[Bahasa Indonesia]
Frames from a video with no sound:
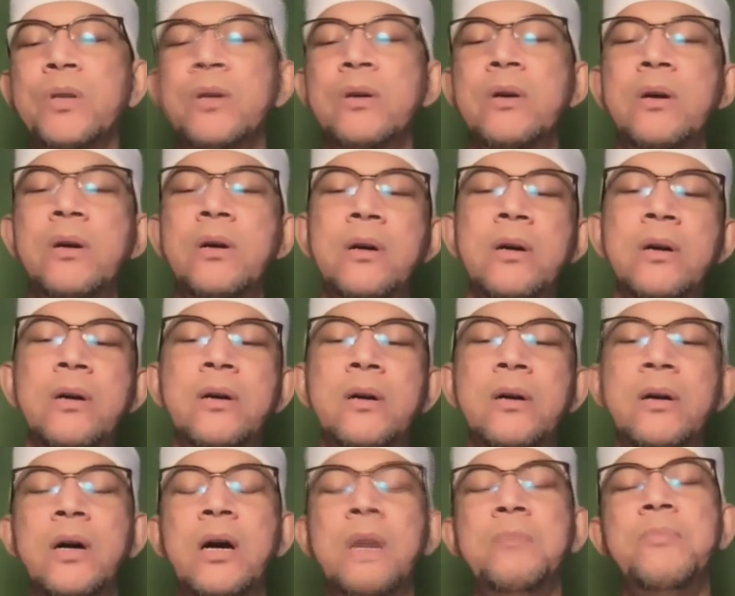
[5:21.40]

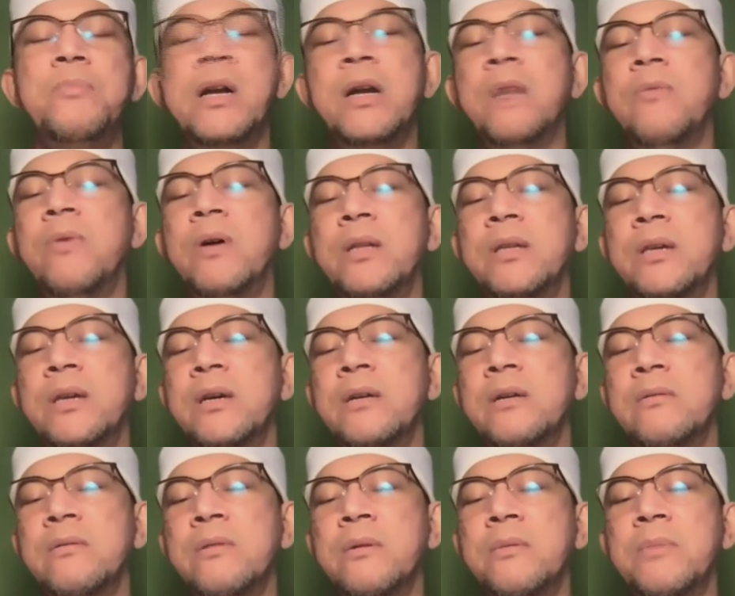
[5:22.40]
eh, apa namanya
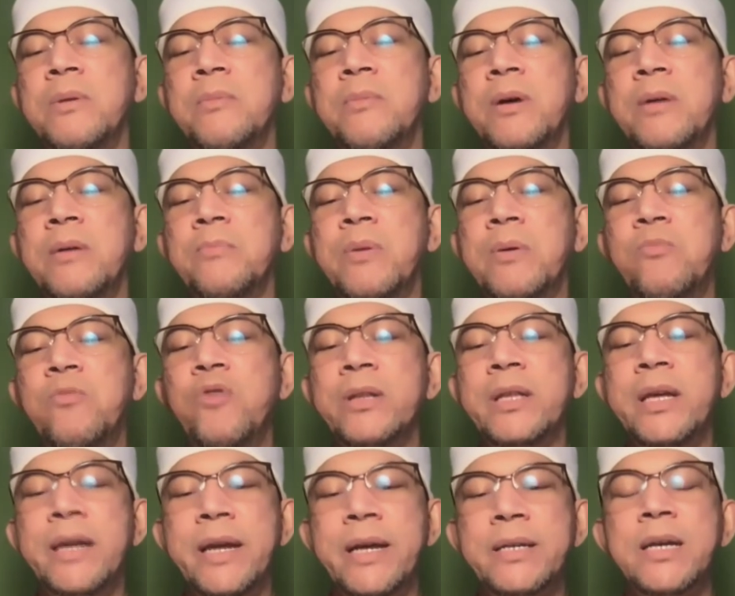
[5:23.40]
memang
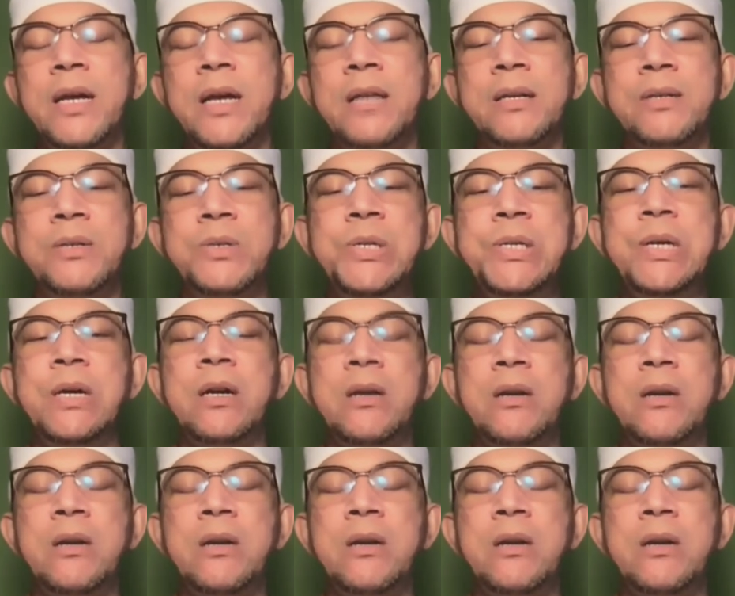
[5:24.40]
perbuatan yang sangat keji karena